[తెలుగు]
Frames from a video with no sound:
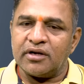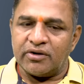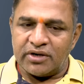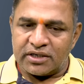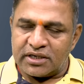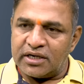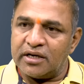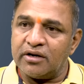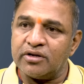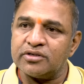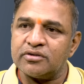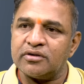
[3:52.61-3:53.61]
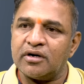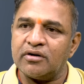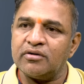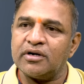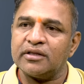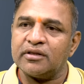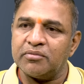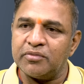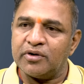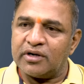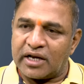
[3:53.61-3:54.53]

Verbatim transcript: అవినాష్ రెడ్డి ఇరికిస్తున్నాడు నా తమ్ముడు